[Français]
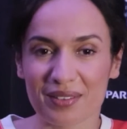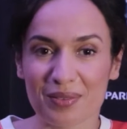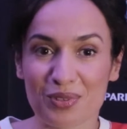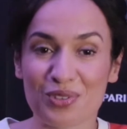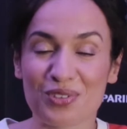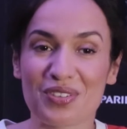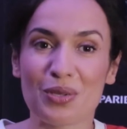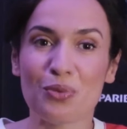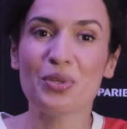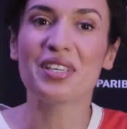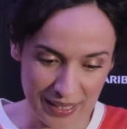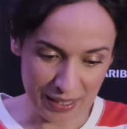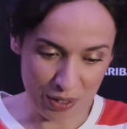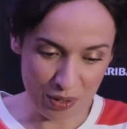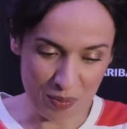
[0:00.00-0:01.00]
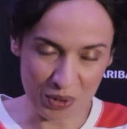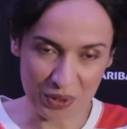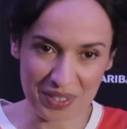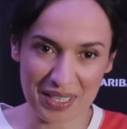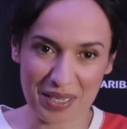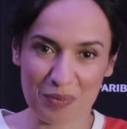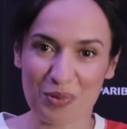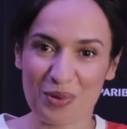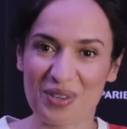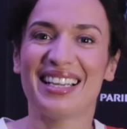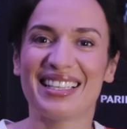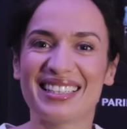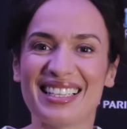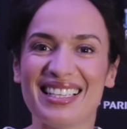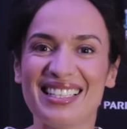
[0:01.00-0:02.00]
parce que c'est lui qui commandait un peu
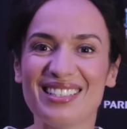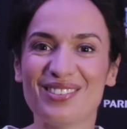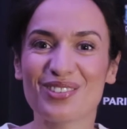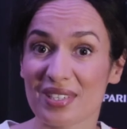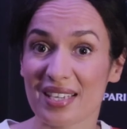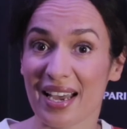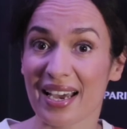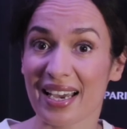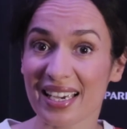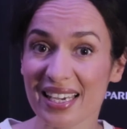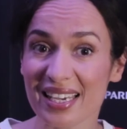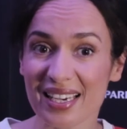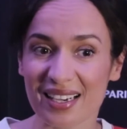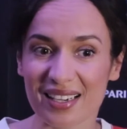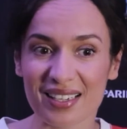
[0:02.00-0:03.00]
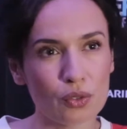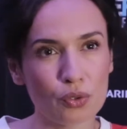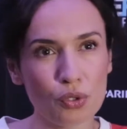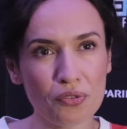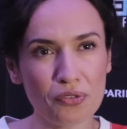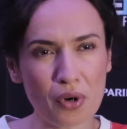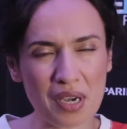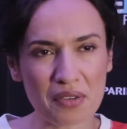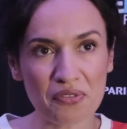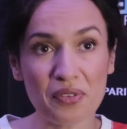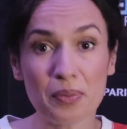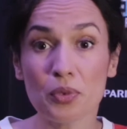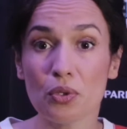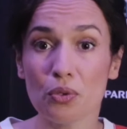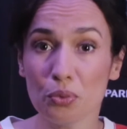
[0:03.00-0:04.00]
la télé, donc c'est un rire devant un
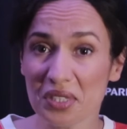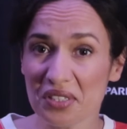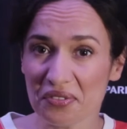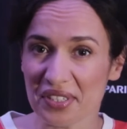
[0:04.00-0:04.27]
film de Louis de